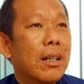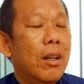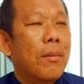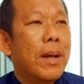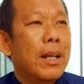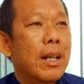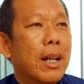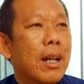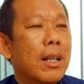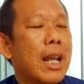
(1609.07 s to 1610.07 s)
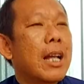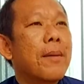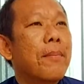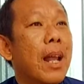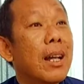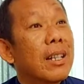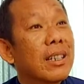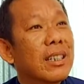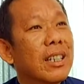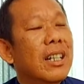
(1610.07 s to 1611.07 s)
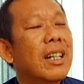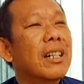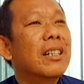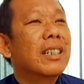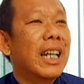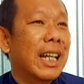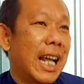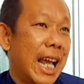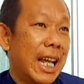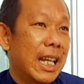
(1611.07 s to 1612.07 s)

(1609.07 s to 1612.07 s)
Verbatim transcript: rồi mình nó à, trợ giúp lại những người lương thiện khác